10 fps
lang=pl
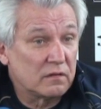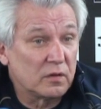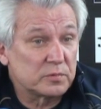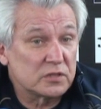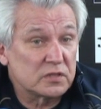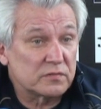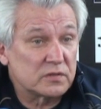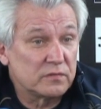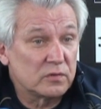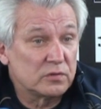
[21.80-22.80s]
Dobrze
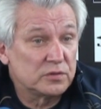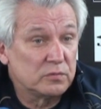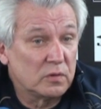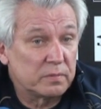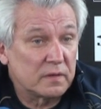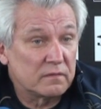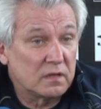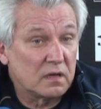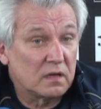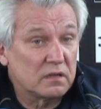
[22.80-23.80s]
zawsze wychodziło,
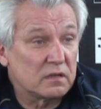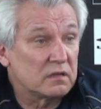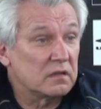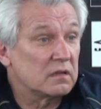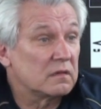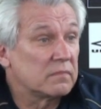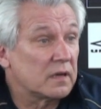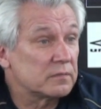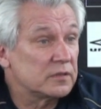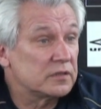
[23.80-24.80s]
prawda? Nigdy
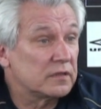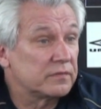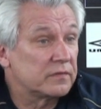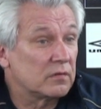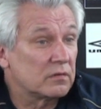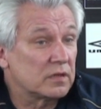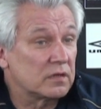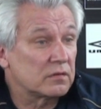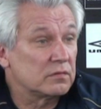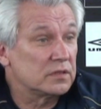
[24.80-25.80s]
bramki się w te
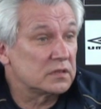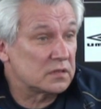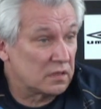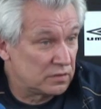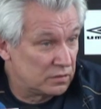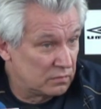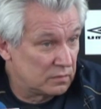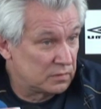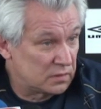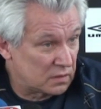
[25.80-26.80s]
okienko nie
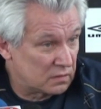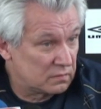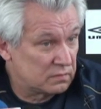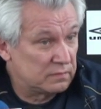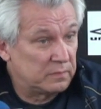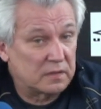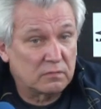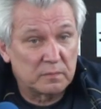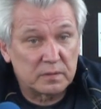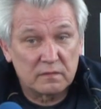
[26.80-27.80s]
straciło, bo tak
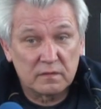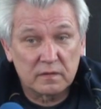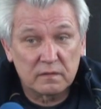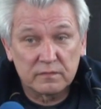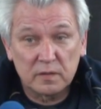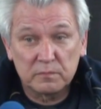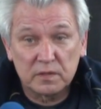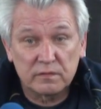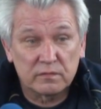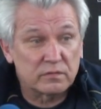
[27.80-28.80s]
wpadła prawie w tym
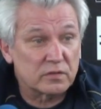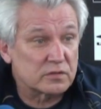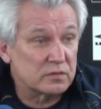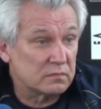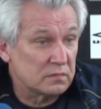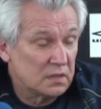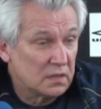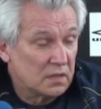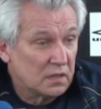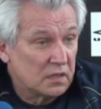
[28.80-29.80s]
miejscu. Zresztą
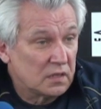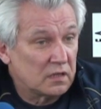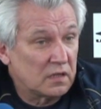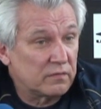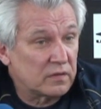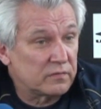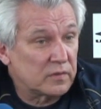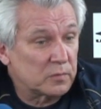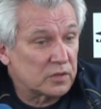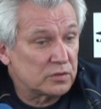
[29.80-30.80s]
nawet w
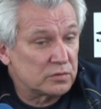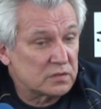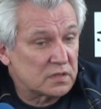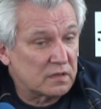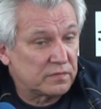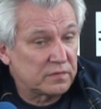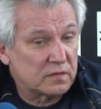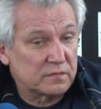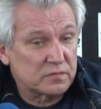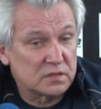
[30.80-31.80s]
tym kryciu
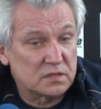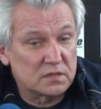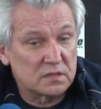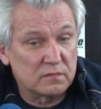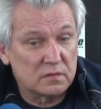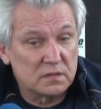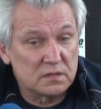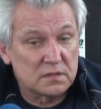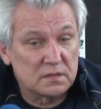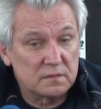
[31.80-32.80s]
strefy wszyscy
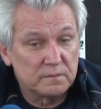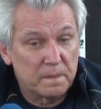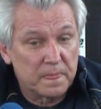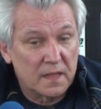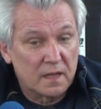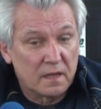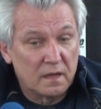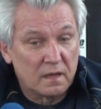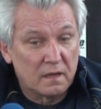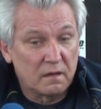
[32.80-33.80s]
zawodnicy
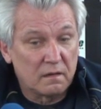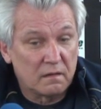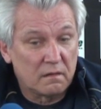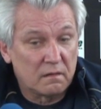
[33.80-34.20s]
e,